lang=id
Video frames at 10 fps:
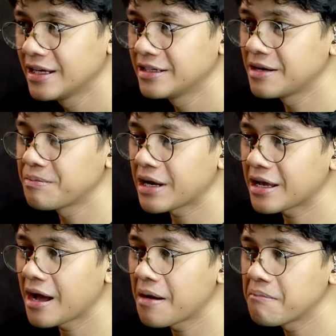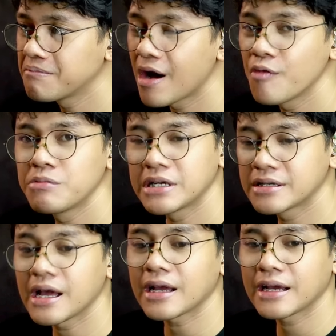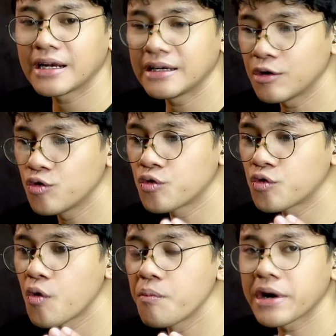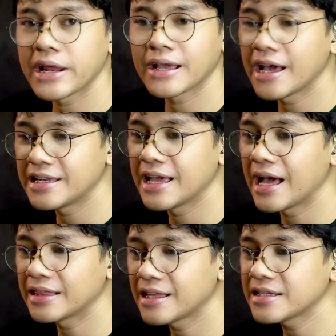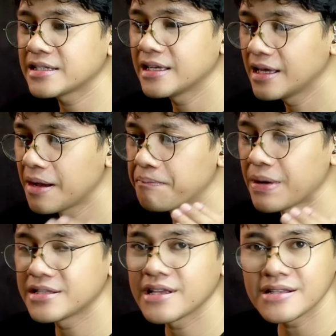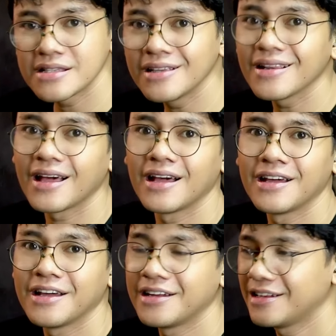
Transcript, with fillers: dan mereka mau menegakkan hukum mereka di atas Pancasila